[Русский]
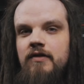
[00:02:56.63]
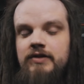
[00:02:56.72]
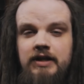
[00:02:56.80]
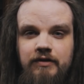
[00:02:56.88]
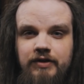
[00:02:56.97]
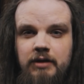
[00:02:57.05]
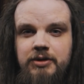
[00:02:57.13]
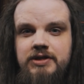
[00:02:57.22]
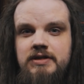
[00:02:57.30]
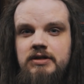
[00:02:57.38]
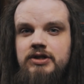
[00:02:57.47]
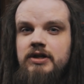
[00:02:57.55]
В данном фрагменте
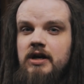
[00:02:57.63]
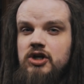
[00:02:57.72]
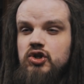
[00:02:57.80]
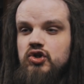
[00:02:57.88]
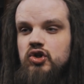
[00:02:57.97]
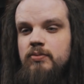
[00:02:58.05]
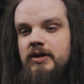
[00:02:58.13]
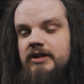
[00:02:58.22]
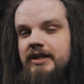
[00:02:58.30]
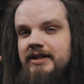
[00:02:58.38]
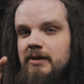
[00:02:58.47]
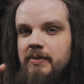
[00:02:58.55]
слышно хорошо
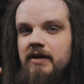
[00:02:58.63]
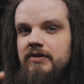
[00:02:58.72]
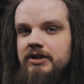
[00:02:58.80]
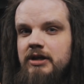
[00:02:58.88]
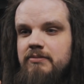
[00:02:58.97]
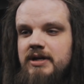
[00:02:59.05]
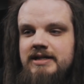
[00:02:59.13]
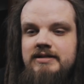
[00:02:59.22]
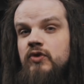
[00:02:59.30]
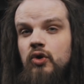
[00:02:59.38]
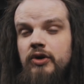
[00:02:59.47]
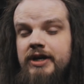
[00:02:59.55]
собранный и направленный микс,
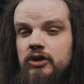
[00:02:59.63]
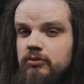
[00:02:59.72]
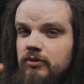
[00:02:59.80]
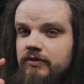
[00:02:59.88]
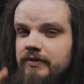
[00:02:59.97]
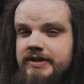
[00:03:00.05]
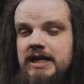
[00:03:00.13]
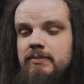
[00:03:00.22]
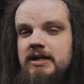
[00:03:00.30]
но я думаю вы все